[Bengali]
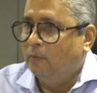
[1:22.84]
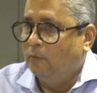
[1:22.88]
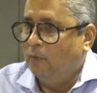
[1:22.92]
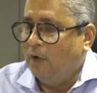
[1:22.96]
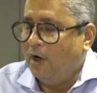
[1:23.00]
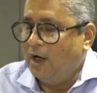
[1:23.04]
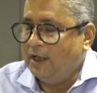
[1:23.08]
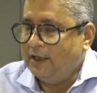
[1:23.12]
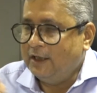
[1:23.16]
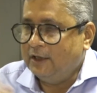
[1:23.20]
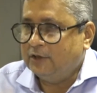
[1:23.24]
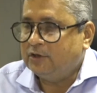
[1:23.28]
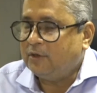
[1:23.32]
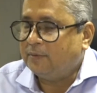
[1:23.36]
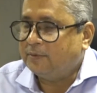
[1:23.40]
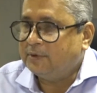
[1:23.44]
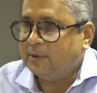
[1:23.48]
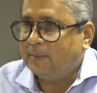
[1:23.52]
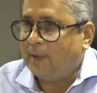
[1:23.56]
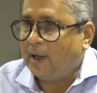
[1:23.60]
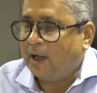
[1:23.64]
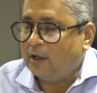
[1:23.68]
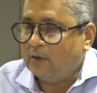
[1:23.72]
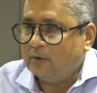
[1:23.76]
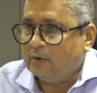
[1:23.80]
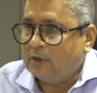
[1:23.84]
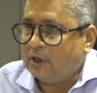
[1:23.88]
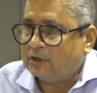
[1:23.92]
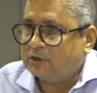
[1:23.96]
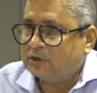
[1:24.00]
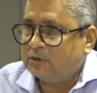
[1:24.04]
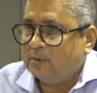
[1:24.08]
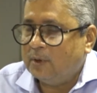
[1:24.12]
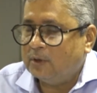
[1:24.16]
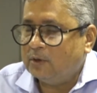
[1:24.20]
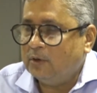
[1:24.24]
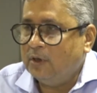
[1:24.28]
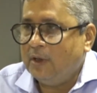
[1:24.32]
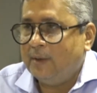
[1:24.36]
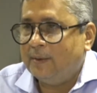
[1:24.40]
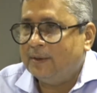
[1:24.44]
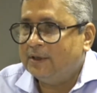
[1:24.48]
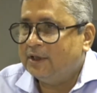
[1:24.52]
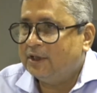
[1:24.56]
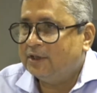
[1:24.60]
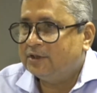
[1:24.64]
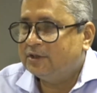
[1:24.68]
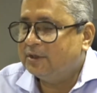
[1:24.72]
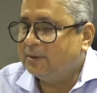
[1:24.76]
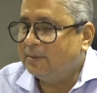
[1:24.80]
ওয়ার্ল্ডের সবচেয়ে ভালো কাস্টমারগুলি
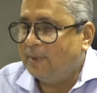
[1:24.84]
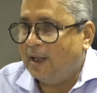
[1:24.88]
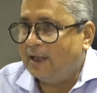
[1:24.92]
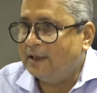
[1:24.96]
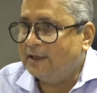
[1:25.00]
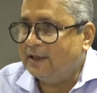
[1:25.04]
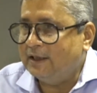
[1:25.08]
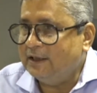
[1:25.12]
আমাদের কাছ থেকে মাল